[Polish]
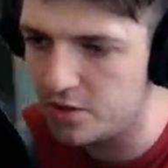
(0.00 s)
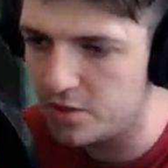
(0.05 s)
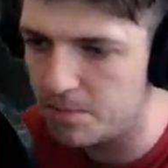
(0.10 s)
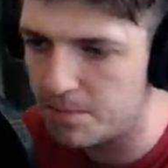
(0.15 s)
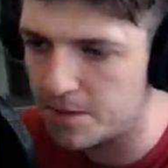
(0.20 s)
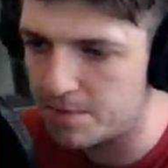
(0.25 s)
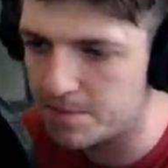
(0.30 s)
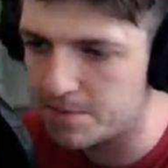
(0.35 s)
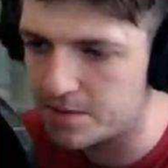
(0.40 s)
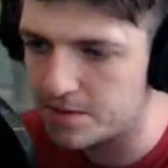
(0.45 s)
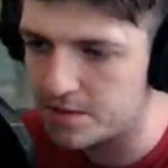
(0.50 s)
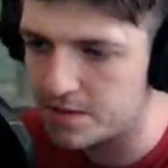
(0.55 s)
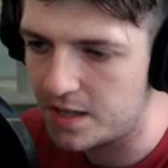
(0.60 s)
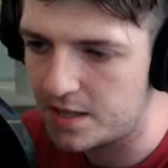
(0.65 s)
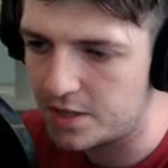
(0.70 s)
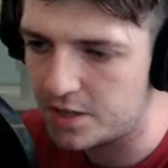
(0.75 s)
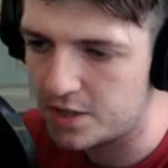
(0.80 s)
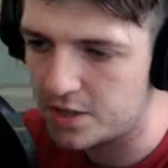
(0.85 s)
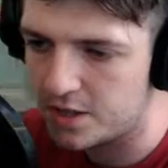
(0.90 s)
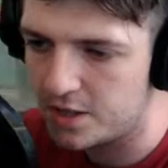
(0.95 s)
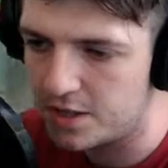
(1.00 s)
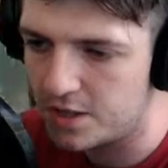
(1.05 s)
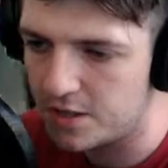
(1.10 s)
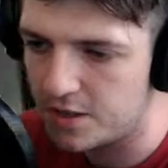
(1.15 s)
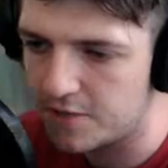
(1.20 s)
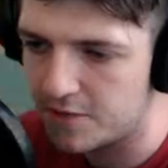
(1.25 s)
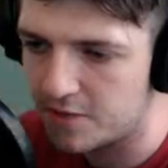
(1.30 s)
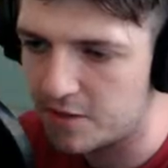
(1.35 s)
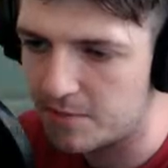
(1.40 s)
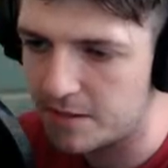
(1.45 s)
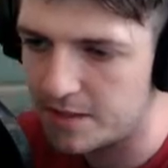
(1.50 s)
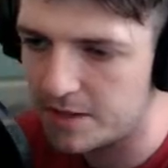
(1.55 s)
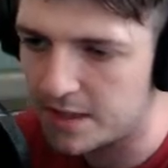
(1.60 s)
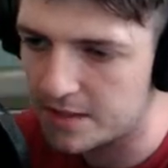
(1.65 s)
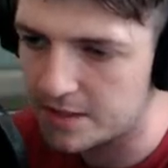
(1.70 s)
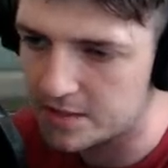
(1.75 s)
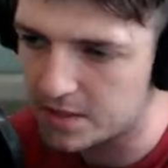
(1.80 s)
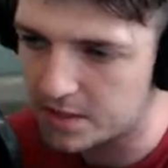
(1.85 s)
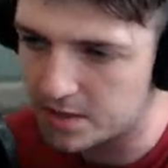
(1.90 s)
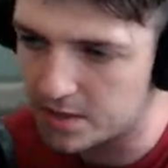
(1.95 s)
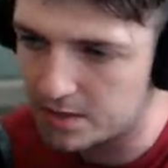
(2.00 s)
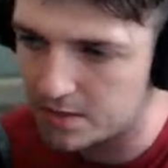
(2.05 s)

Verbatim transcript: propozycję ślijcie w komentarzach.